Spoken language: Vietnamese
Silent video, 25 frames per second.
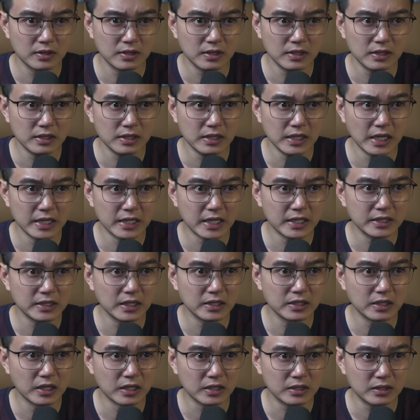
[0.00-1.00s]
Ngay cả
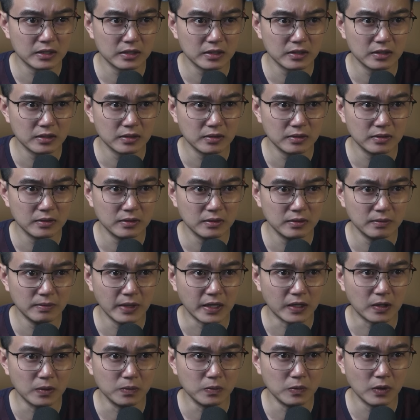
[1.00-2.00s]
sinh nhật mẹ
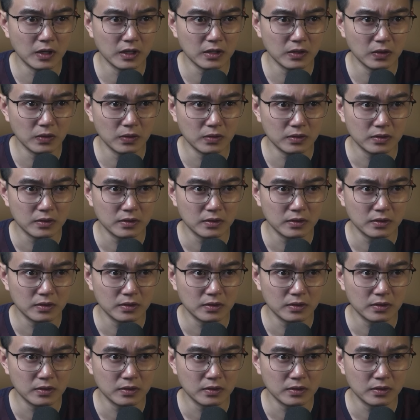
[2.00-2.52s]
cũng quên luôn.